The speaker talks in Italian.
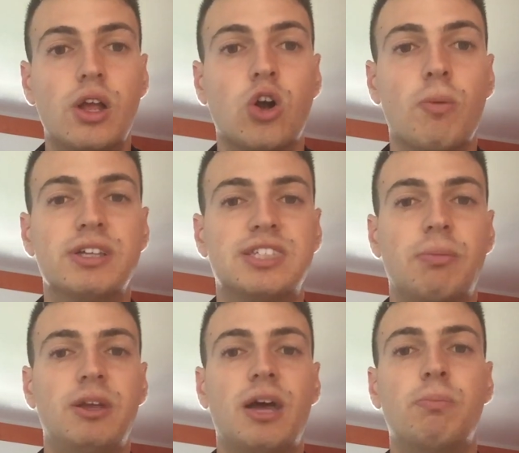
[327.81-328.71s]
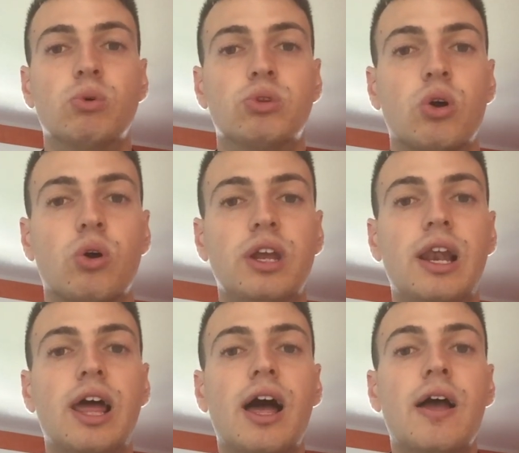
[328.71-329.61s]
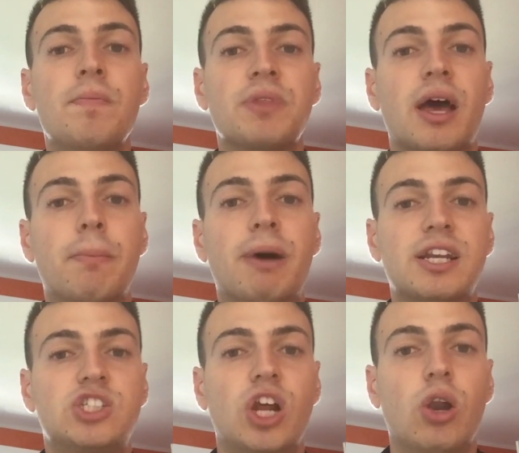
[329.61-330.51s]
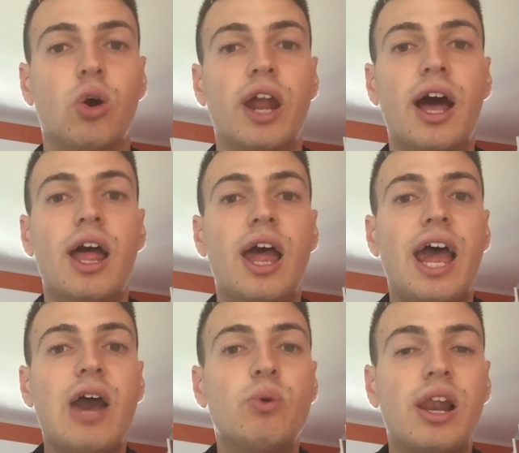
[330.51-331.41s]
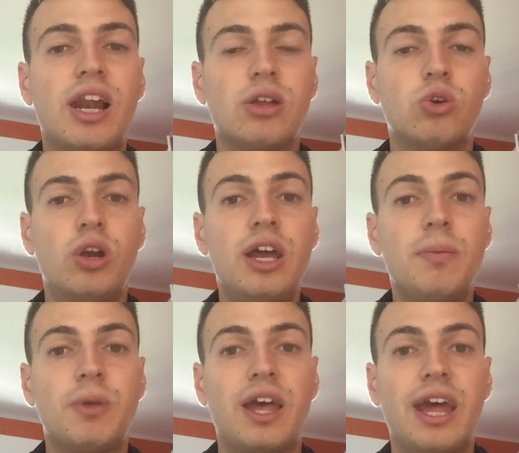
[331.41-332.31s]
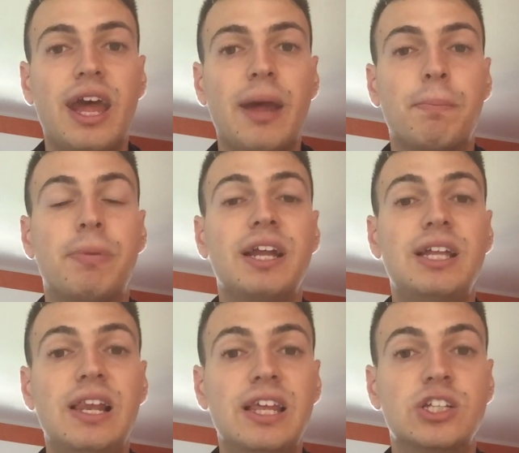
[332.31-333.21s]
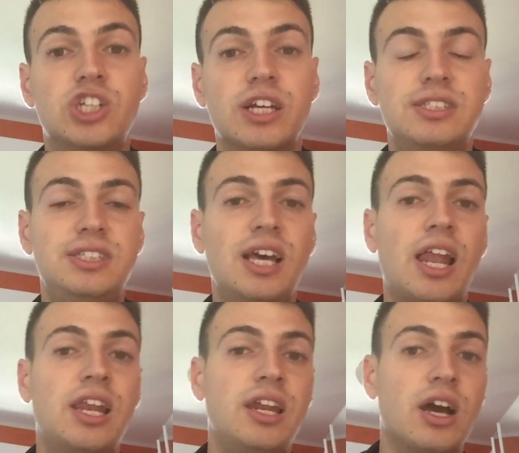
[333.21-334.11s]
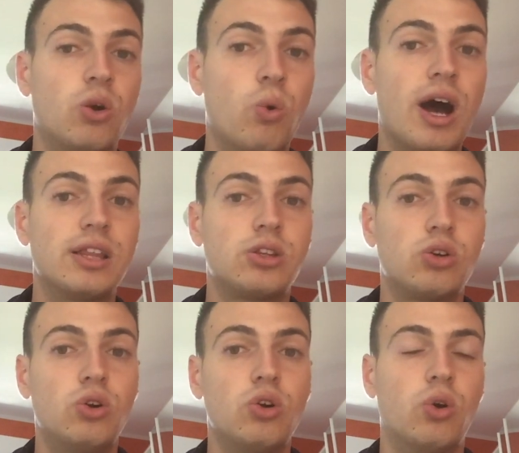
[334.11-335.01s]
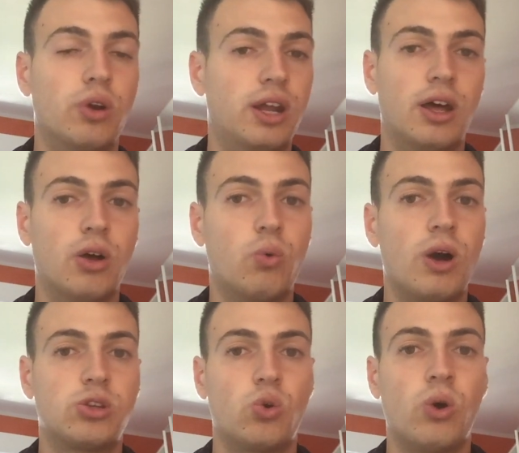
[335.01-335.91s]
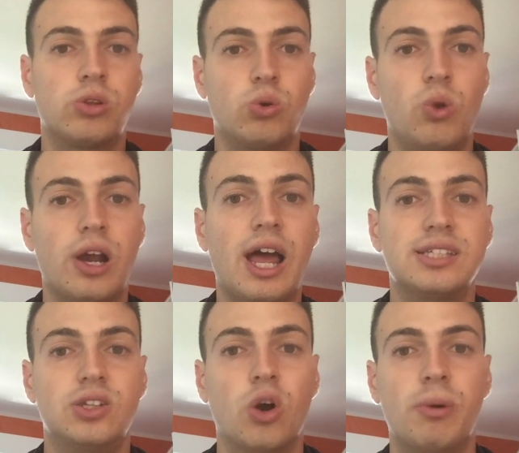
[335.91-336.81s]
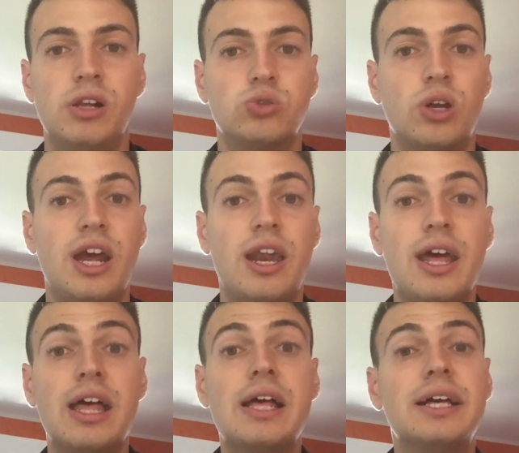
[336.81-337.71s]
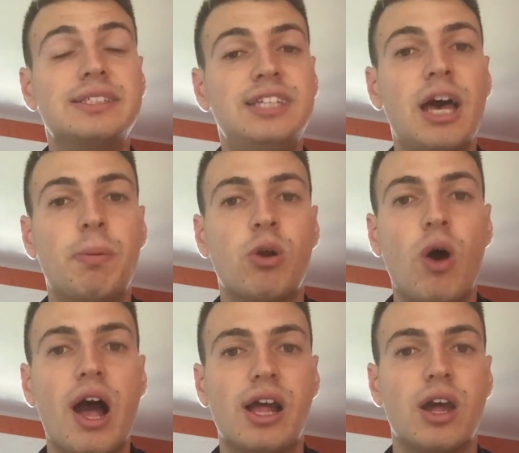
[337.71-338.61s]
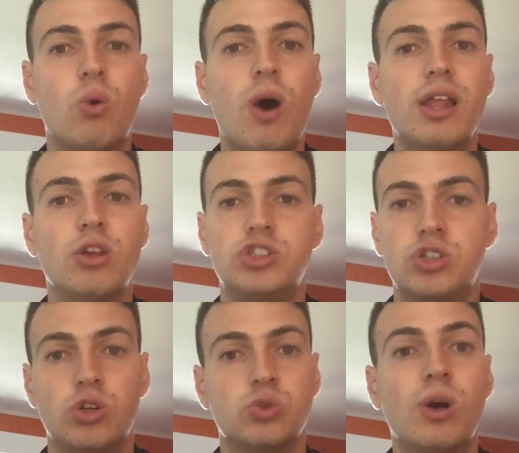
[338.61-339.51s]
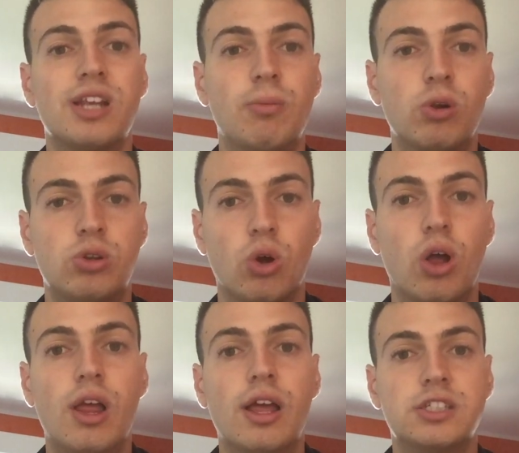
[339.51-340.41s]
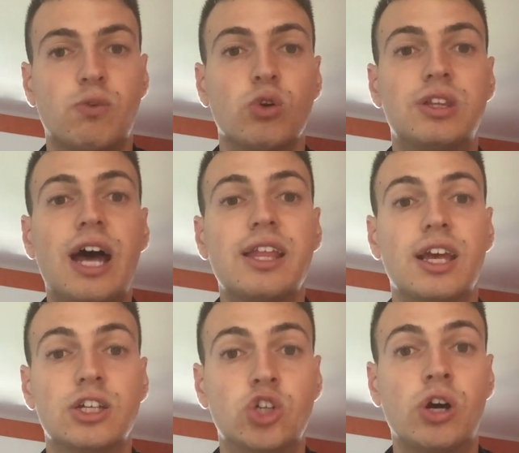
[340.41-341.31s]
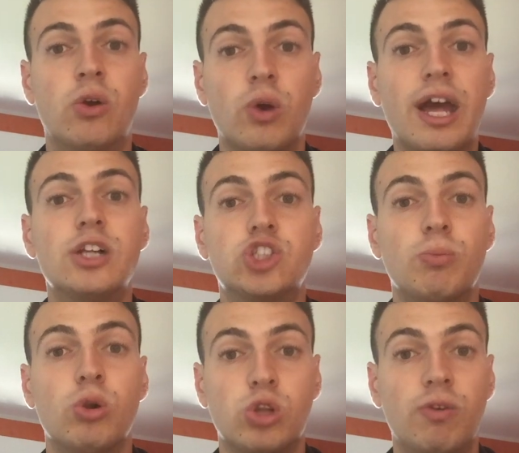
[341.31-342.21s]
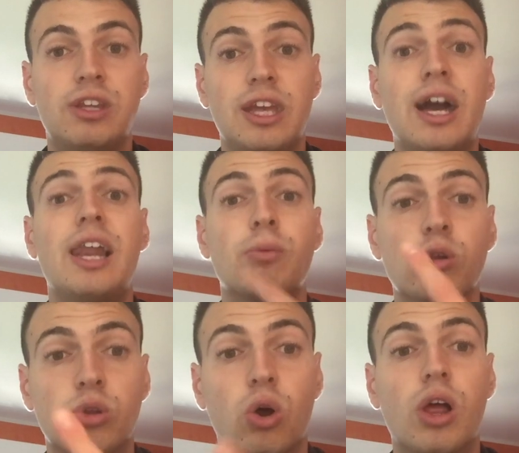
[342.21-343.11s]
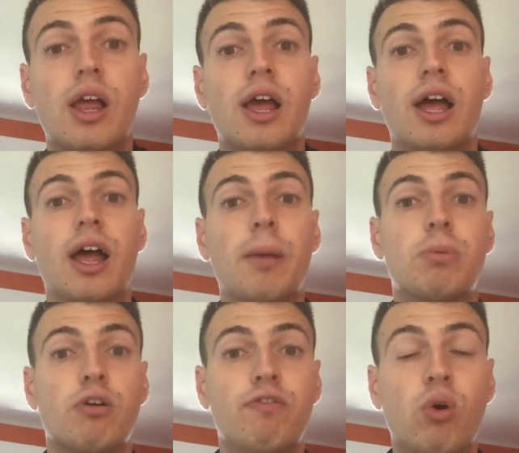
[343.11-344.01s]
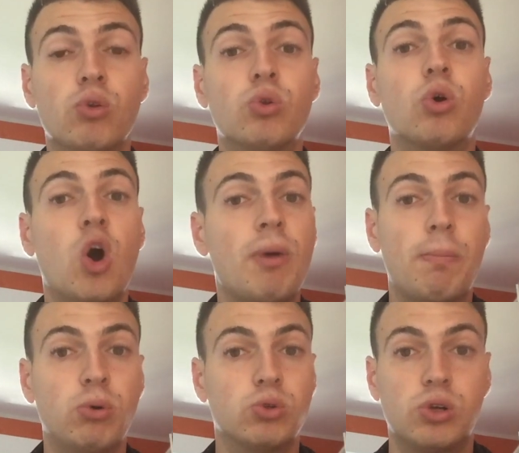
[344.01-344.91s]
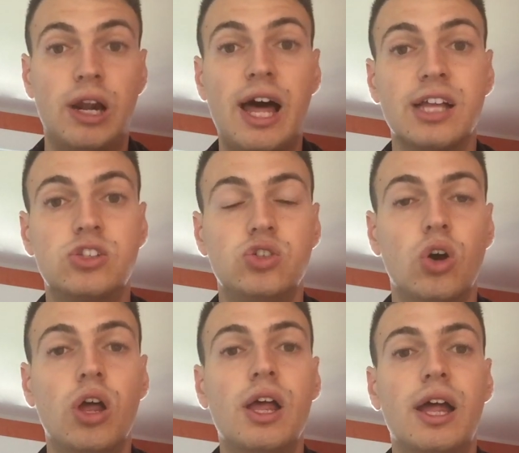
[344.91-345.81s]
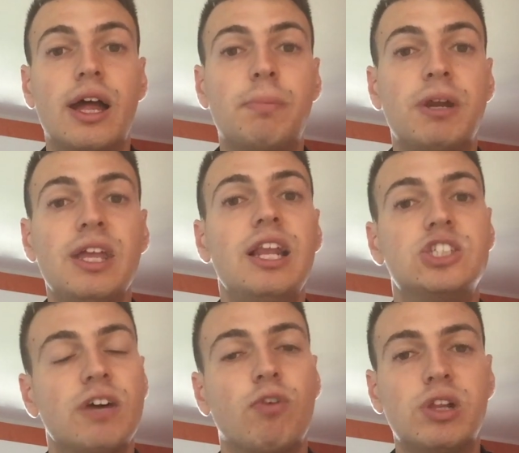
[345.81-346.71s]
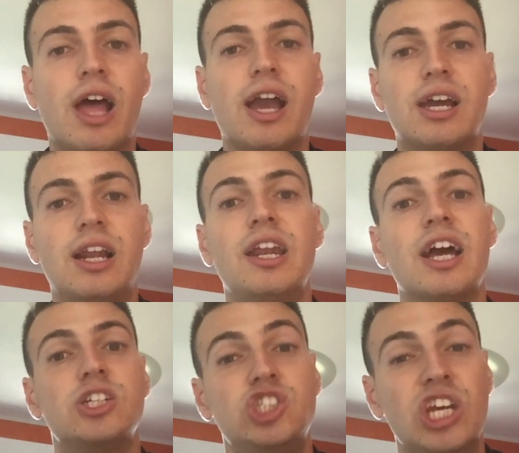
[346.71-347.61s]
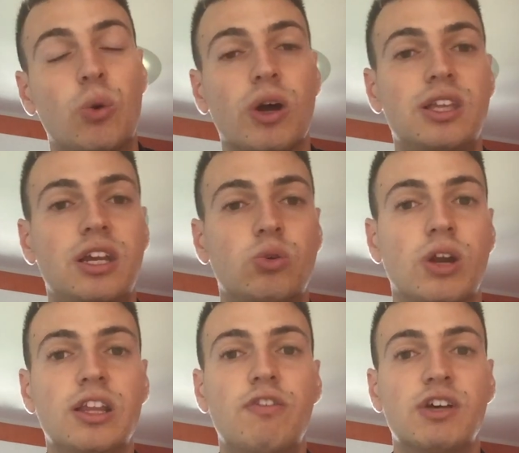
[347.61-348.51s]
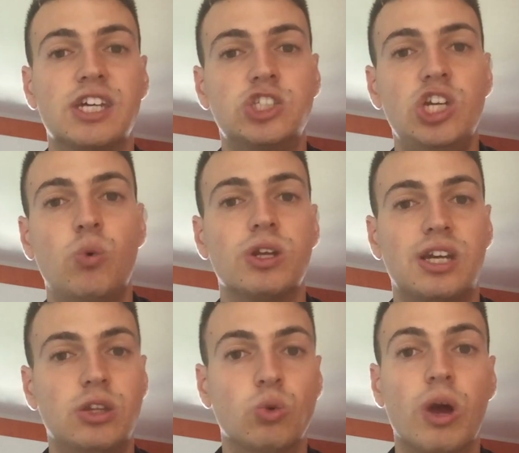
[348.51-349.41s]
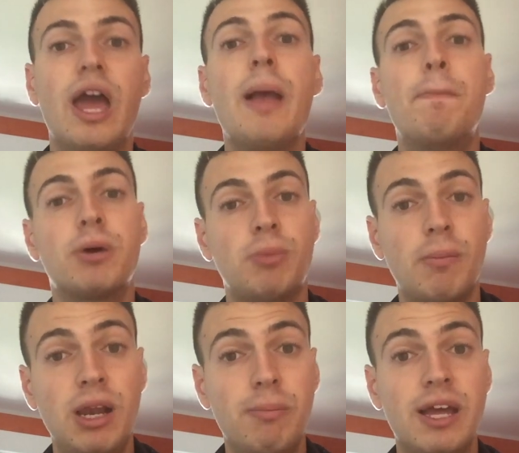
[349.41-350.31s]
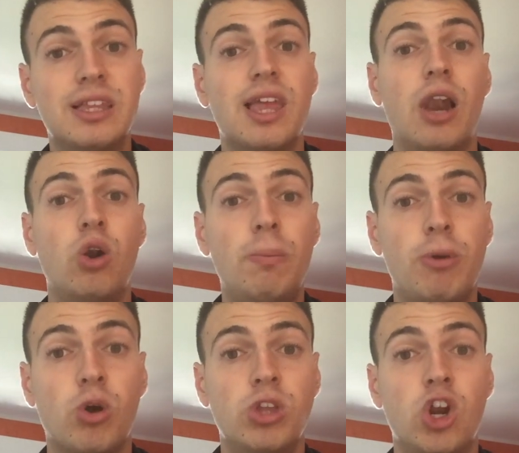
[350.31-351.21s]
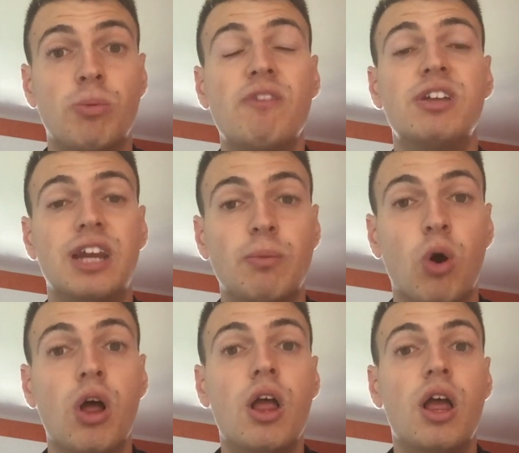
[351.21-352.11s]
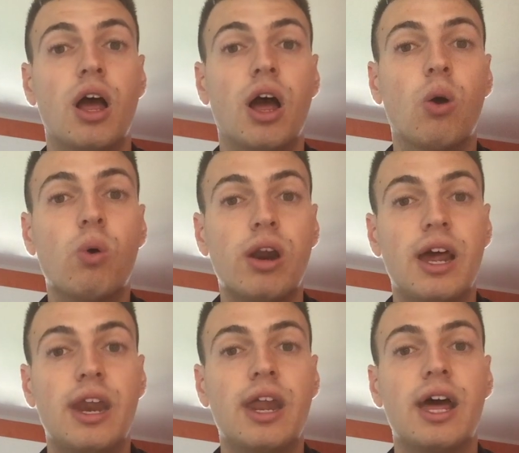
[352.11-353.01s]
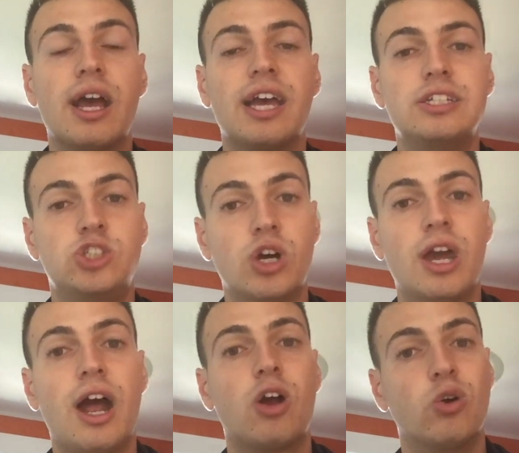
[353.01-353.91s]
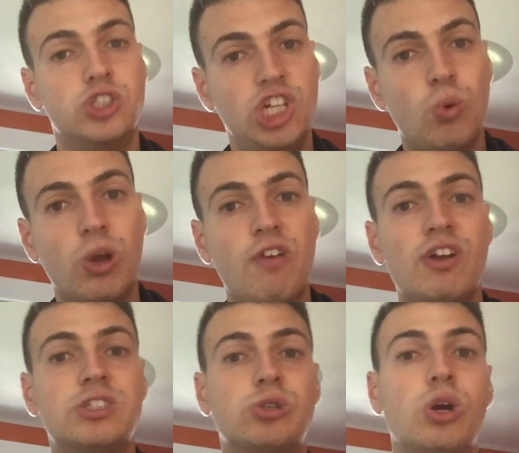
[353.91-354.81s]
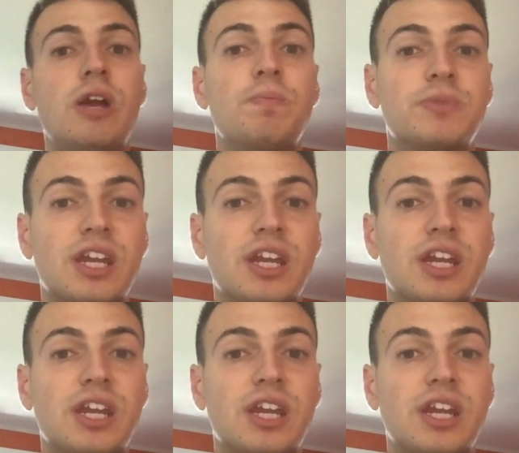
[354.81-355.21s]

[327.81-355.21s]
come sapete, appunto con il eh, Barcellona è un allenatore che predilige sia la linea 4 con 4-4-2 classico per il suo Ren, sia però anche quando ci sono squadre molto sfrontate che giocano un calcio molto verticale, molto eh, profondo, come appunto la Lazio, eh, predilige a volte anche la linea 5 addirittura in difesa, 5-3-2 e probabilmente all'Olimpico di Roma vedremo eh, un Ren che giocherà con 5 difensori,